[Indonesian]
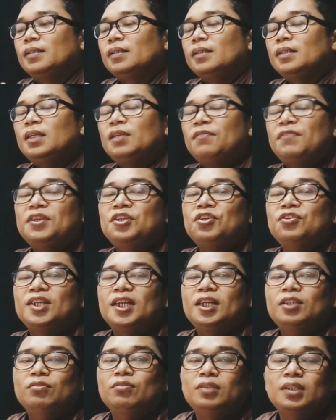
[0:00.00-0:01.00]
di
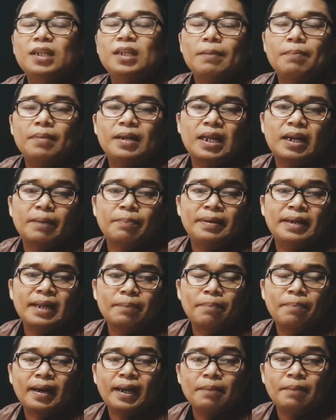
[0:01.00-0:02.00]
videonya itu tidak
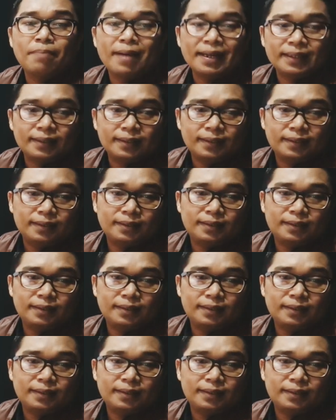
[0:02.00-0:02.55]
benar-benar berdebat.